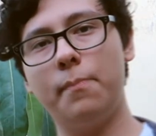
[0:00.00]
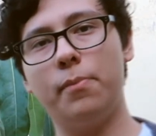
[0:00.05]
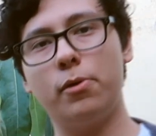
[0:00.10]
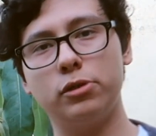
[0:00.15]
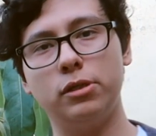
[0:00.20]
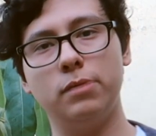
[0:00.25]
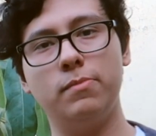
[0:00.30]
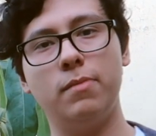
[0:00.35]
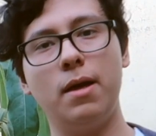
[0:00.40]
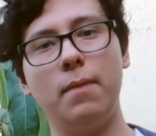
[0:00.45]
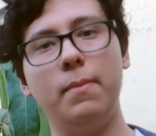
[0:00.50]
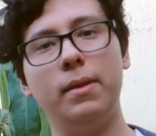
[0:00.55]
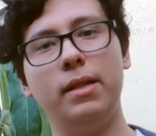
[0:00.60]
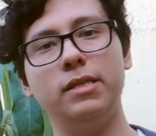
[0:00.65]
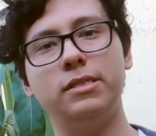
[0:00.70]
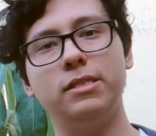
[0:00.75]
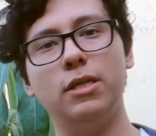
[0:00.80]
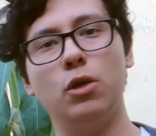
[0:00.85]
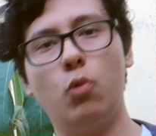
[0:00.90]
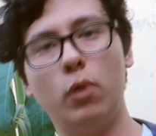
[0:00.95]
de
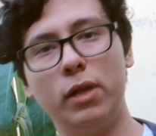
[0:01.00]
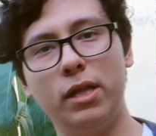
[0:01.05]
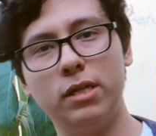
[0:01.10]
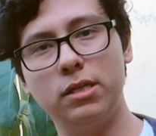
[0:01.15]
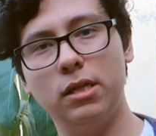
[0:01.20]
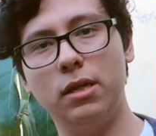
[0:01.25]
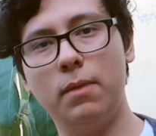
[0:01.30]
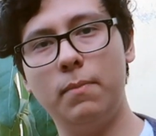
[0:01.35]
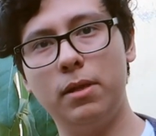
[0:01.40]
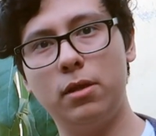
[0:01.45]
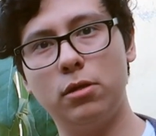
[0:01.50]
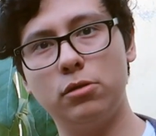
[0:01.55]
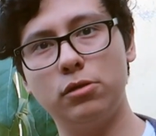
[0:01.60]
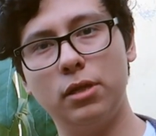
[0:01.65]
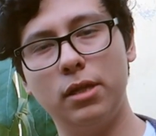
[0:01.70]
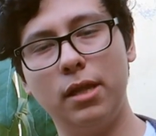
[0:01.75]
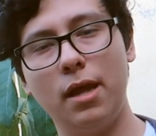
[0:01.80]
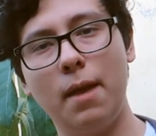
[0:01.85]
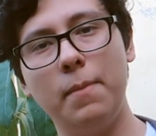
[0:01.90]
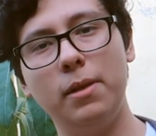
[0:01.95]
aproximadamente 50 centímetros
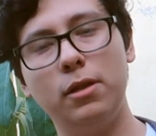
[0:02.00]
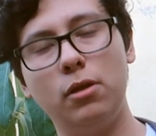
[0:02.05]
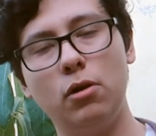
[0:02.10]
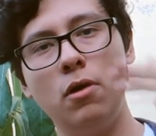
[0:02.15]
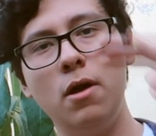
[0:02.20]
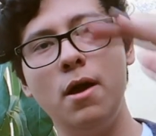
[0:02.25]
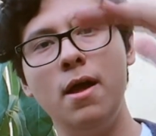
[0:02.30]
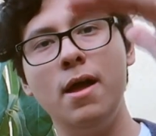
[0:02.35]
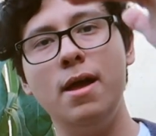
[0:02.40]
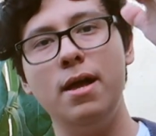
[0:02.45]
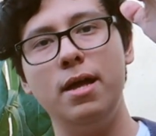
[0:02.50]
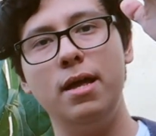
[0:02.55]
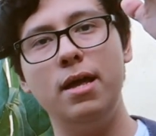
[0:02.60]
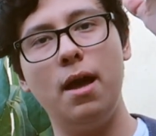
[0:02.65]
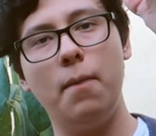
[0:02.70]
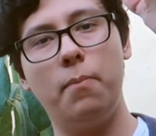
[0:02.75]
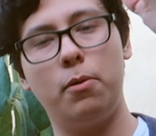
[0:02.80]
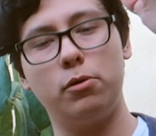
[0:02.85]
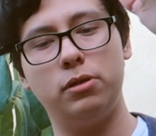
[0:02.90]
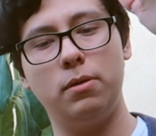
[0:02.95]
de diámetro
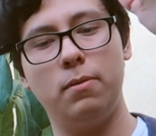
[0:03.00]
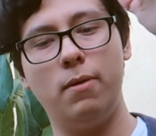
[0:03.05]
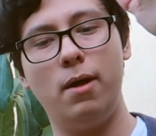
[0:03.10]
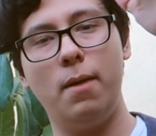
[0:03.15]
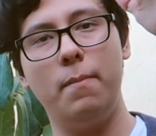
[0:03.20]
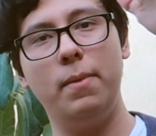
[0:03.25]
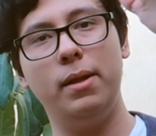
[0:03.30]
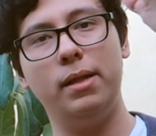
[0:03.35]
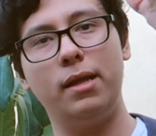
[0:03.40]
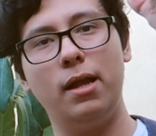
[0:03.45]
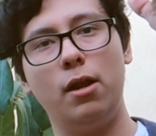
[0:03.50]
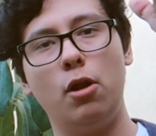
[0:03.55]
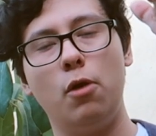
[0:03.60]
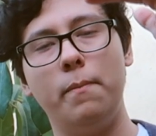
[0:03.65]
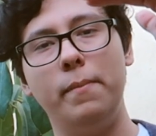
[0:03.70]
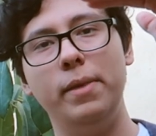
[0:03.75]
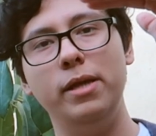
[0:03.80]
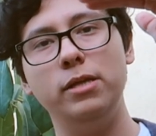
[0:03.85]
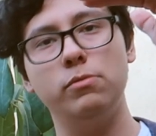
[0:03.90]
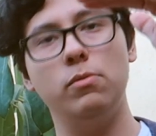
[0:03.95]
y aproximadamente lo
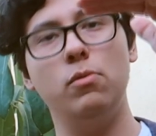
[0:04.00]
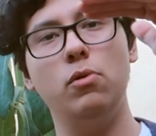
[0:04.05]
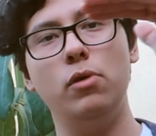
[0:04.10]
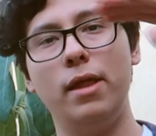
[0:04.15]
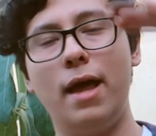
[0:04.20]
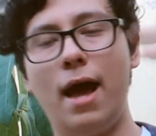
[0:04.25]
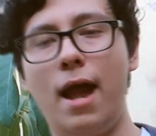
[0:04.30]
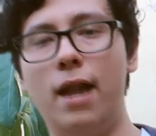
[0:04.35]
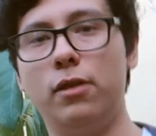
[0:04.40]
mismo de